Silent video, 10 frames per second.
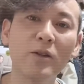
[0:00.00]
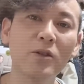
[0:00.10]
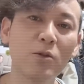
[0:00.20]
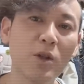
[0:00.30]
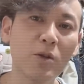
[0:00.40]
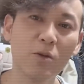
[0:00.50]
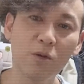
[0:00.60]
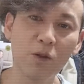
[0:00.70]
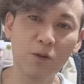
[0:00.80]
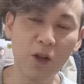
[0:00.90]
ストレート
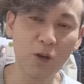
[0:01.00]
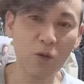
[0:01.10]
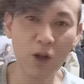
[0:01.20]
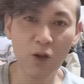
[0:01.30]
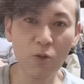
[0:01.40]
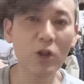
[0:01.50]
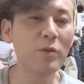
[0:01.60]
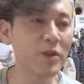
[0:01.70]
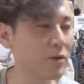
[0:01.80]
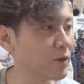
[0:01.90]
の人に憧れを持って
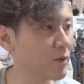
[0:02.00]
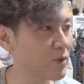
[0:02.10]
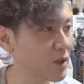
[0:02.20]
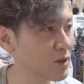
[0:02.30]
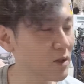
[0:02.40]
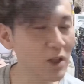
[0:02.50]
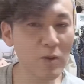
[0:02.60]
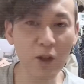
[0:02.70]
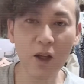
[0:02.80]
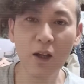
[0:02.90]
ますよね武蔵先生
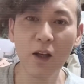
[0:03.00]
もね